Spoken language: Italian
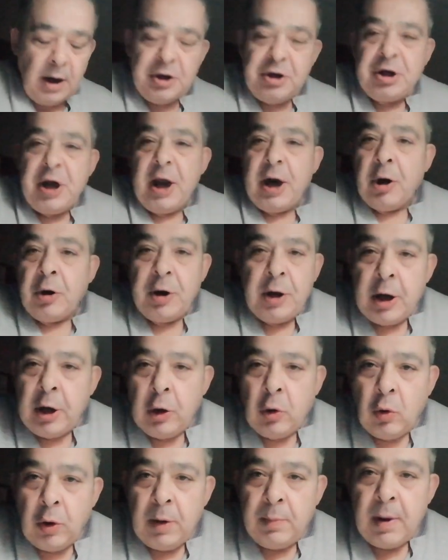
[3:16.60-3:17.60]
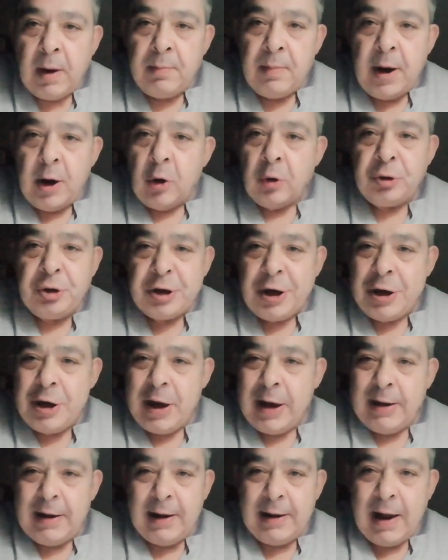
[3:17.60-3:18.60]
C'erano i rigori per me, non c'è
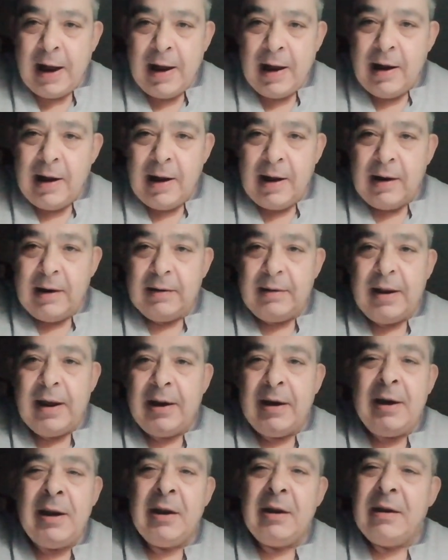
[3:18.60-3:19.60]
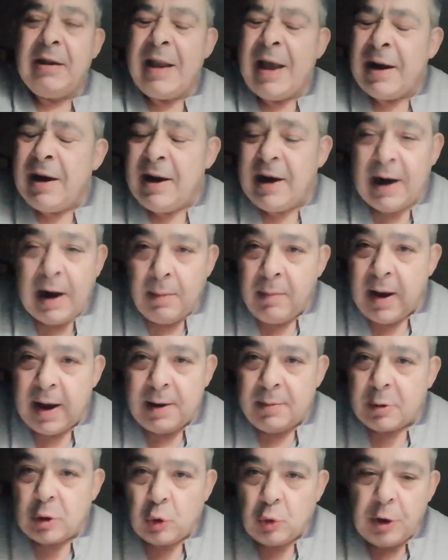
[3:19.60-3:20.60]
niente da, da, da,
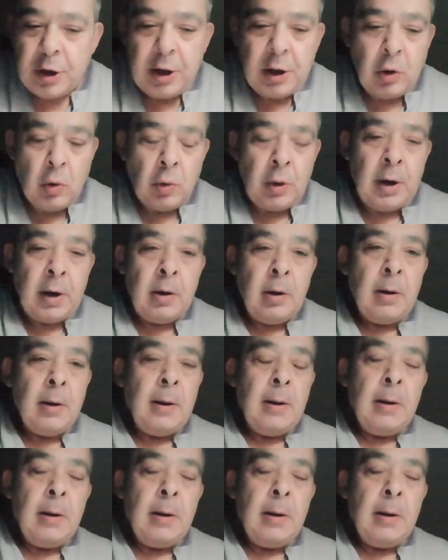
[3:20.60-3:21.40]
reclamare sui rigori.